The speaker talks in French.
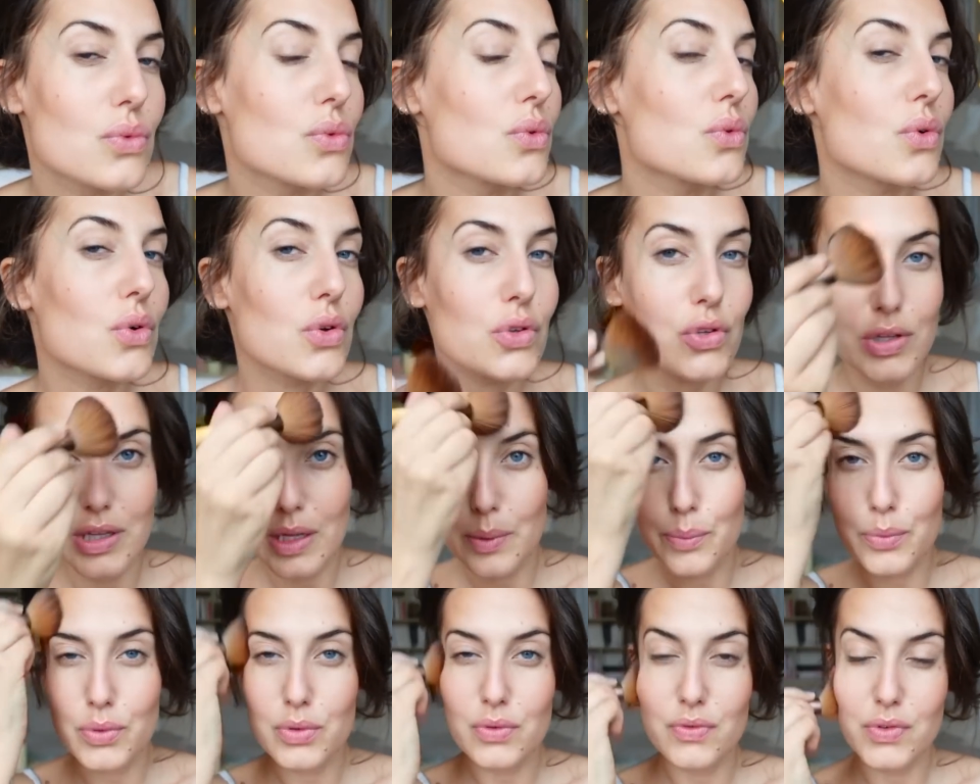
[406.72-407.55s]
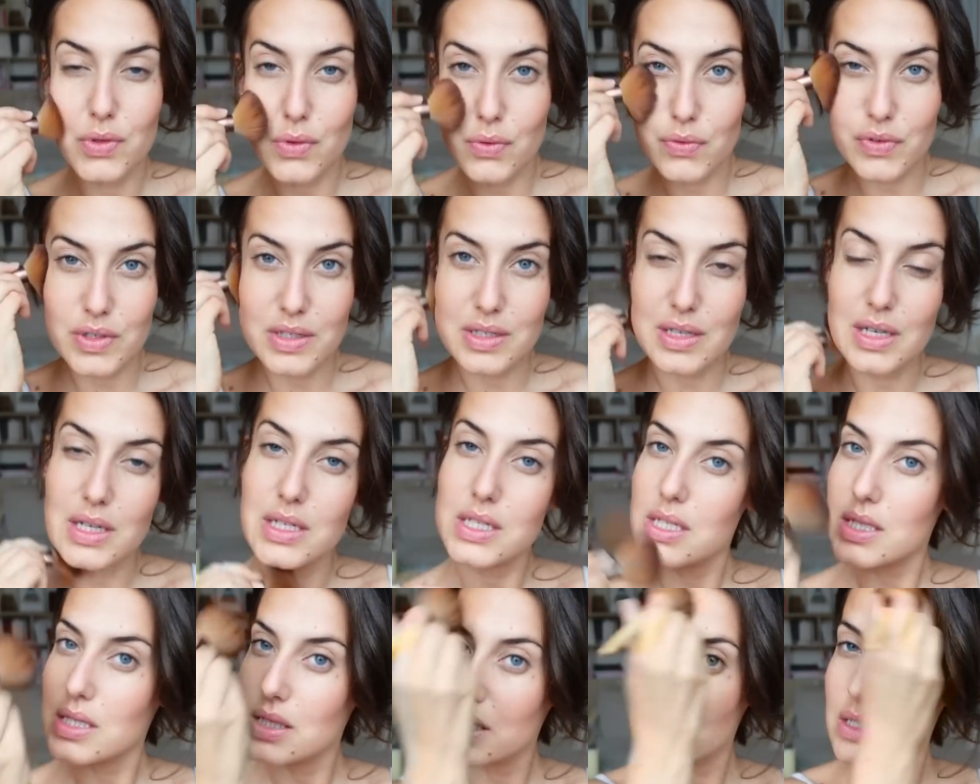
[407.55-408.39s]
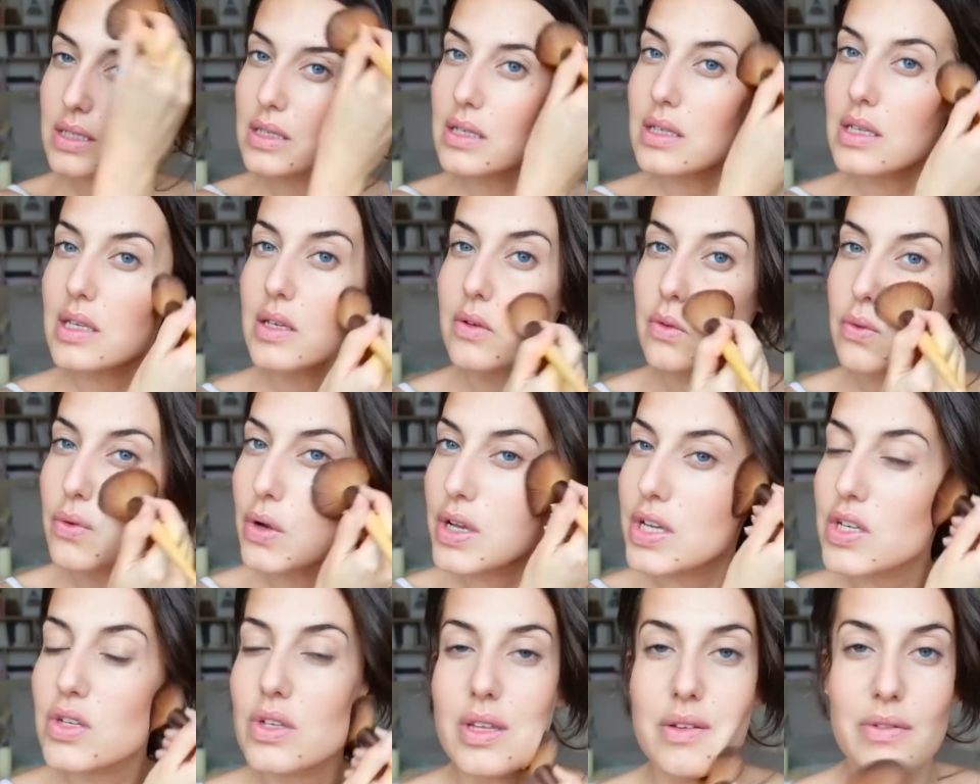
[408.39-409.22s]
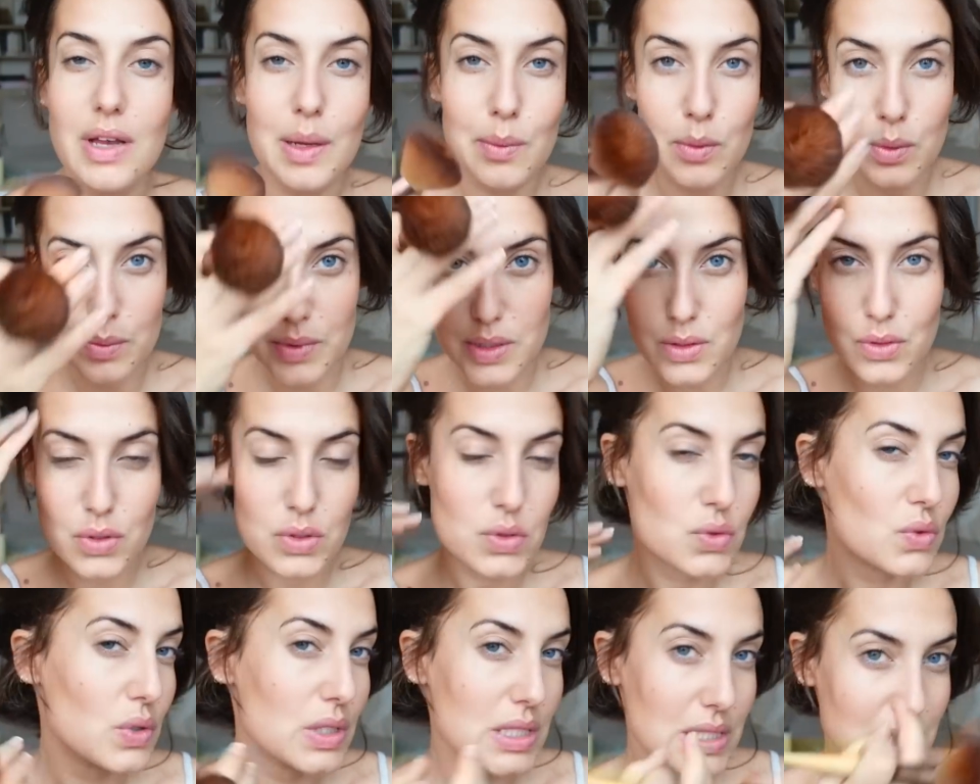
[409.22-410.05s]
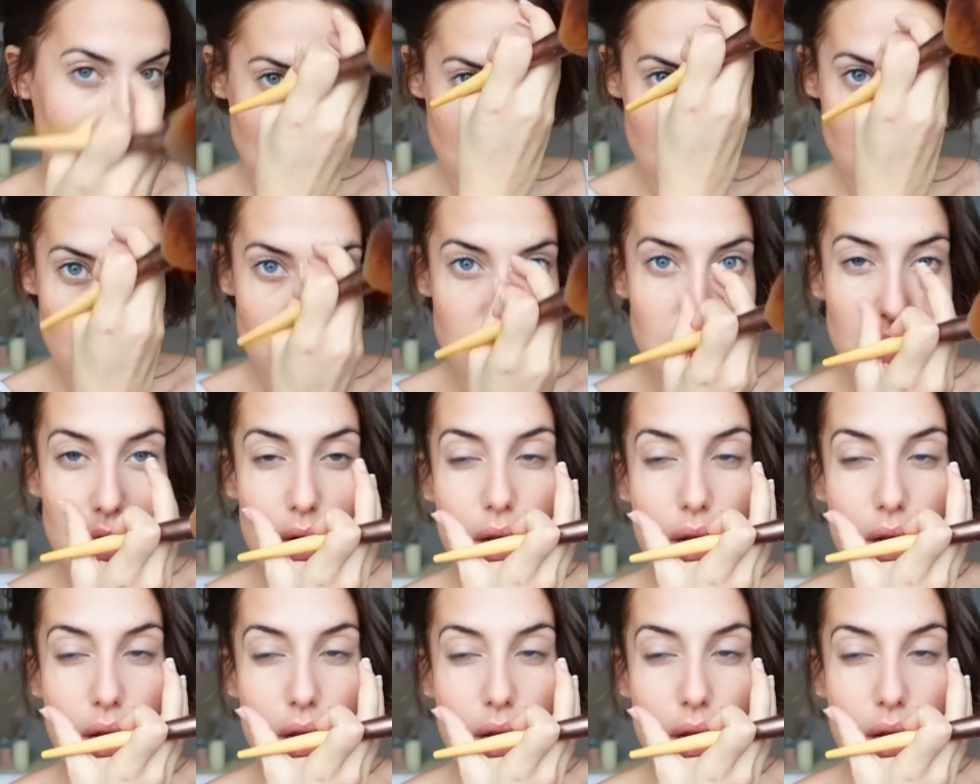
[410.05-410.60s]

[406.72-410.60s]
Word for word: on redonne un peu de vie au visage. Et vous voyez, j'en ai vraiment mis que sur l'extérieur.